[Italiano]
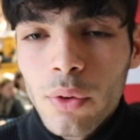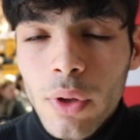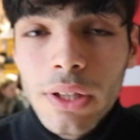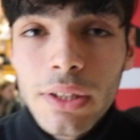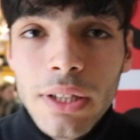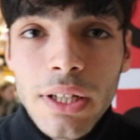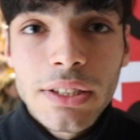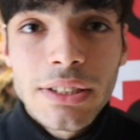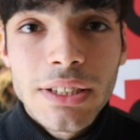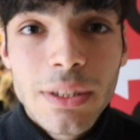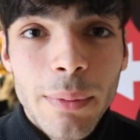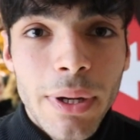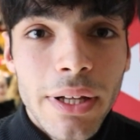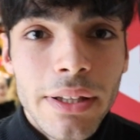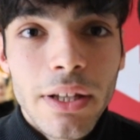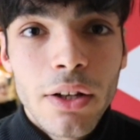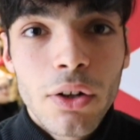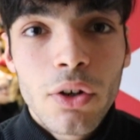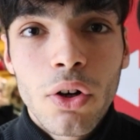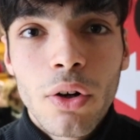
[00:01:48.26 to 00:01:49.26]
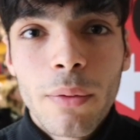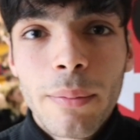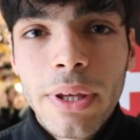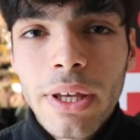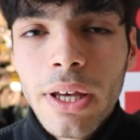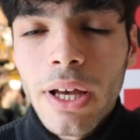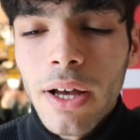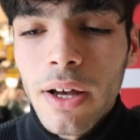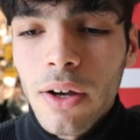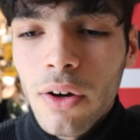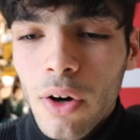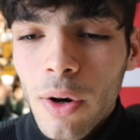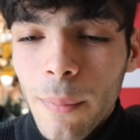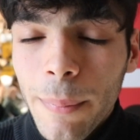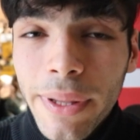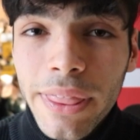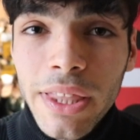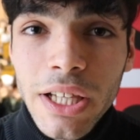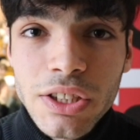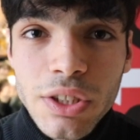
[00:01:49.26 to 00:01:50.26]
Durante la settimana dell'economia ho
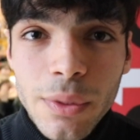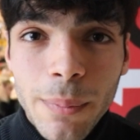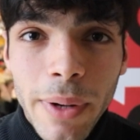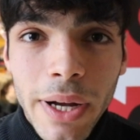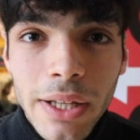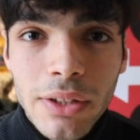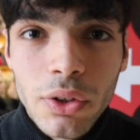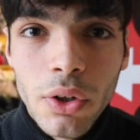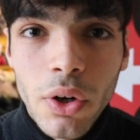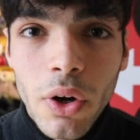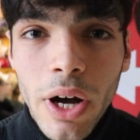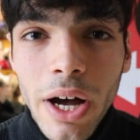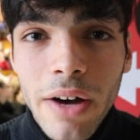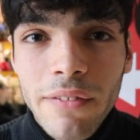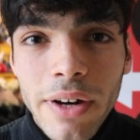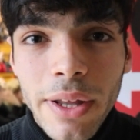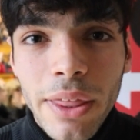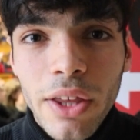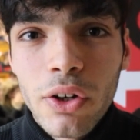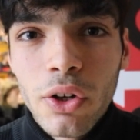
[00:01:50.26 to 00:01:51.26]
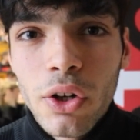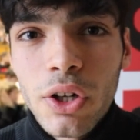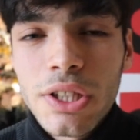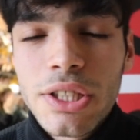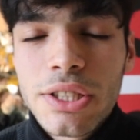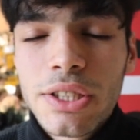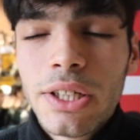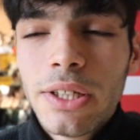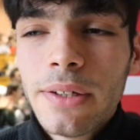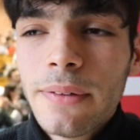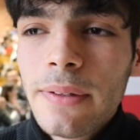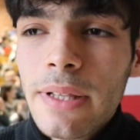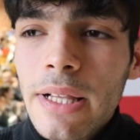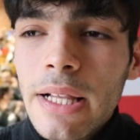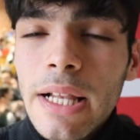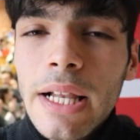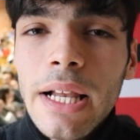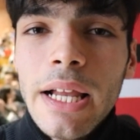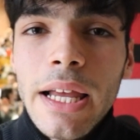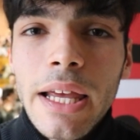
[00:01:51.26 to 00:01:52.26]
partecipato a vari corsi
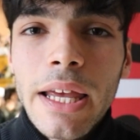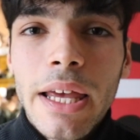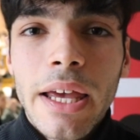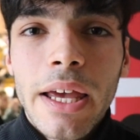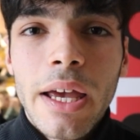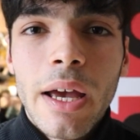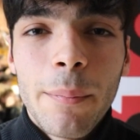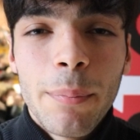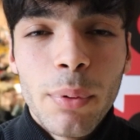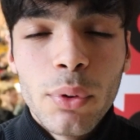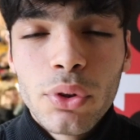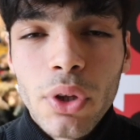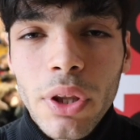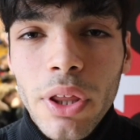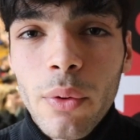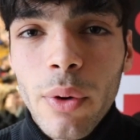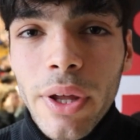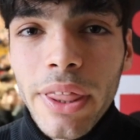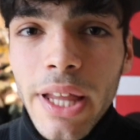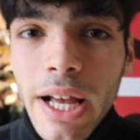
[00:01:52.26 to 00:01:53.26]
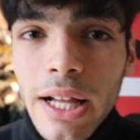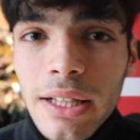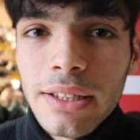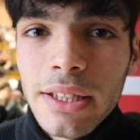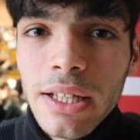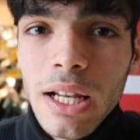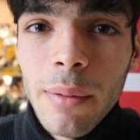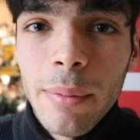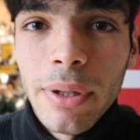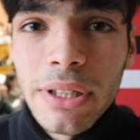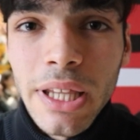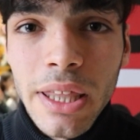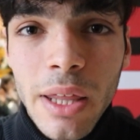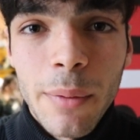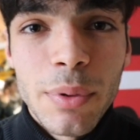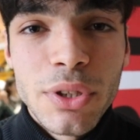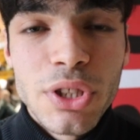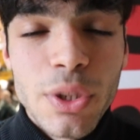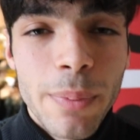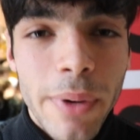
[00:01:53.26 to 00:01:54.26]
e appunto riguardanti la
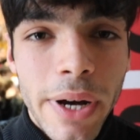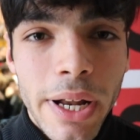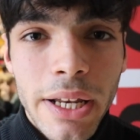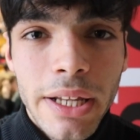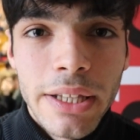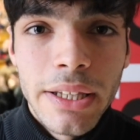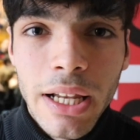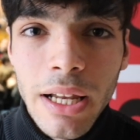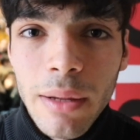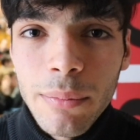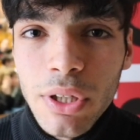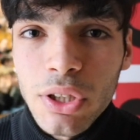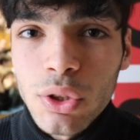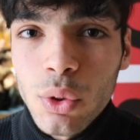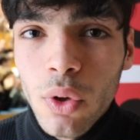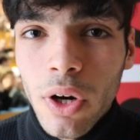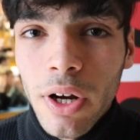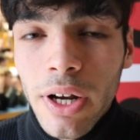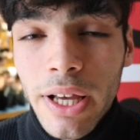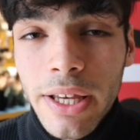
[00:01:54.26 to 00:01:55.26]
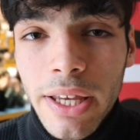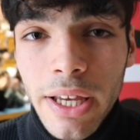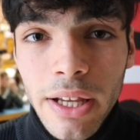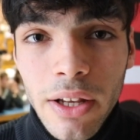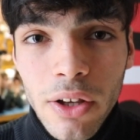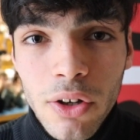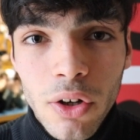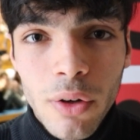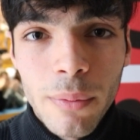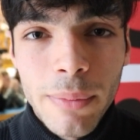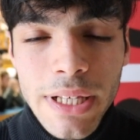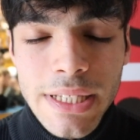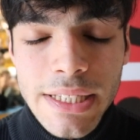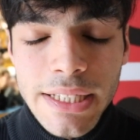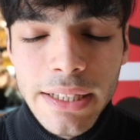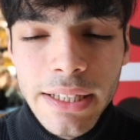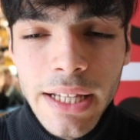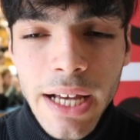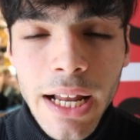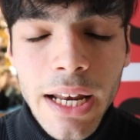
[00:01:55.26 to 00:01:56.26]
materia principale della mia scuola che è l'economia
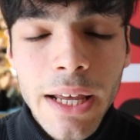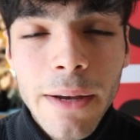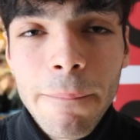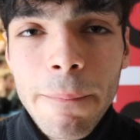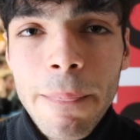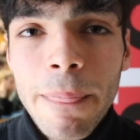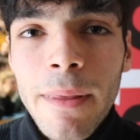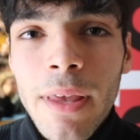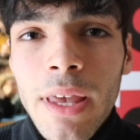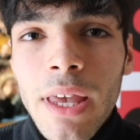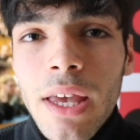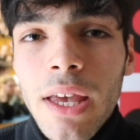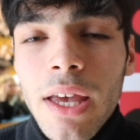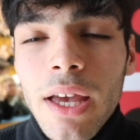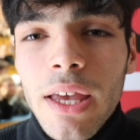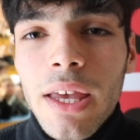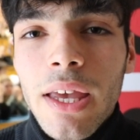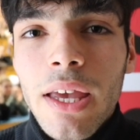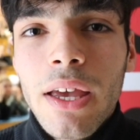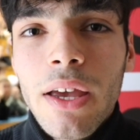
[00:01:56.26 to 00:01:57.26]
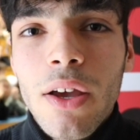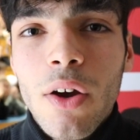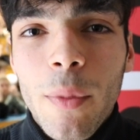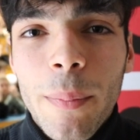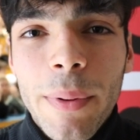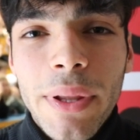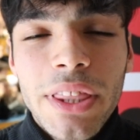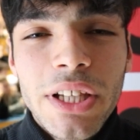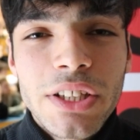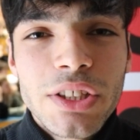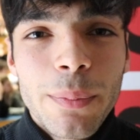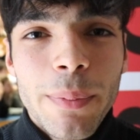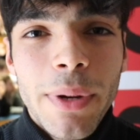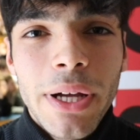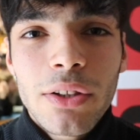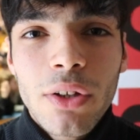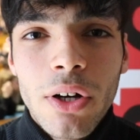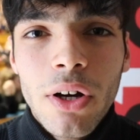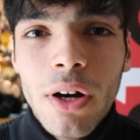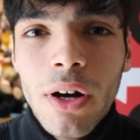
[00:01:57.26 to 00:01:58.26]
aziendale e ho
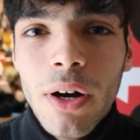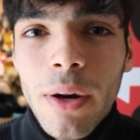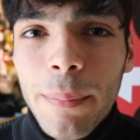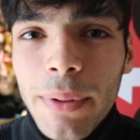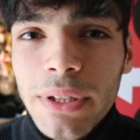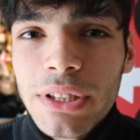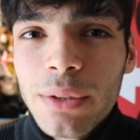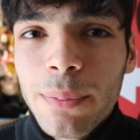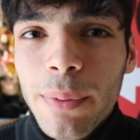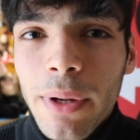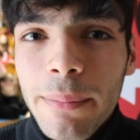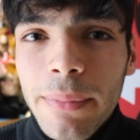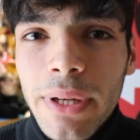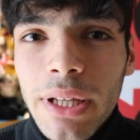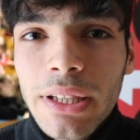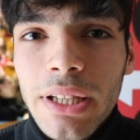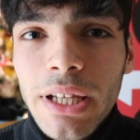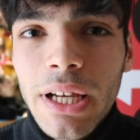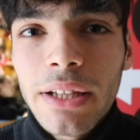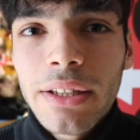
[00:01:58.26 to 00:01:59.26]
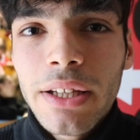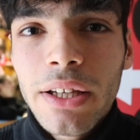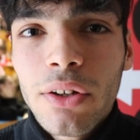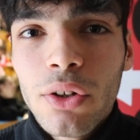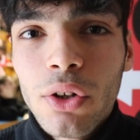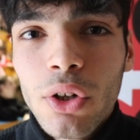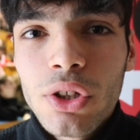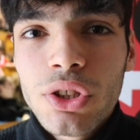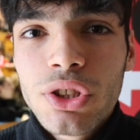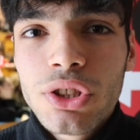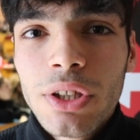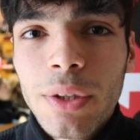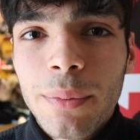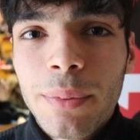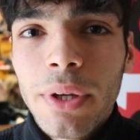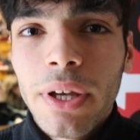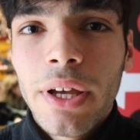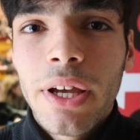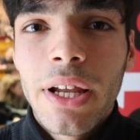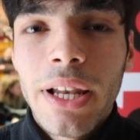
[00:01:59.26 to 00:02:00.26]
partecipato principalmente a dei corsi
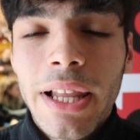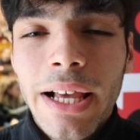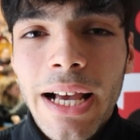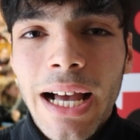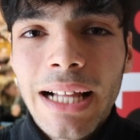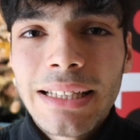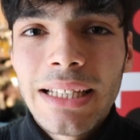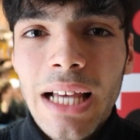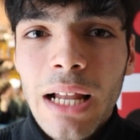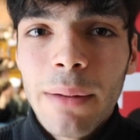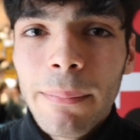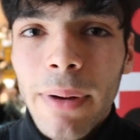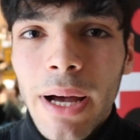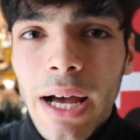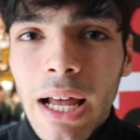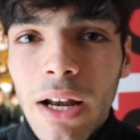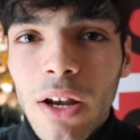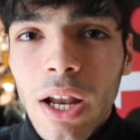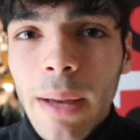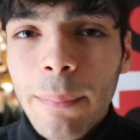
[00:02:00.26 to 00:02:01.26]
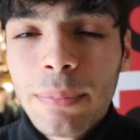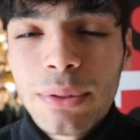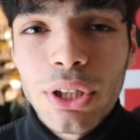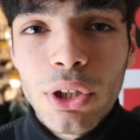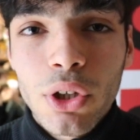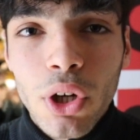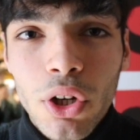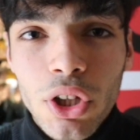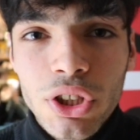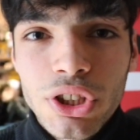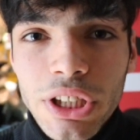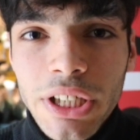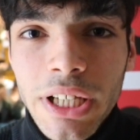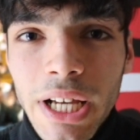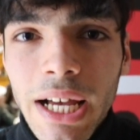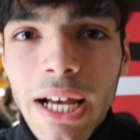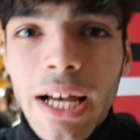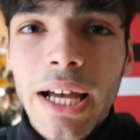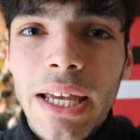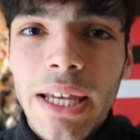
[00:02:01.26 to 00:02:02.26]
eh, legati alla
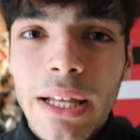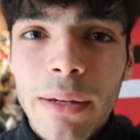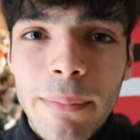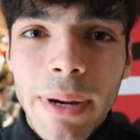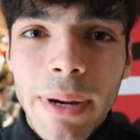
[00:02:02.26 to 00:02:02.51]
psicologia e al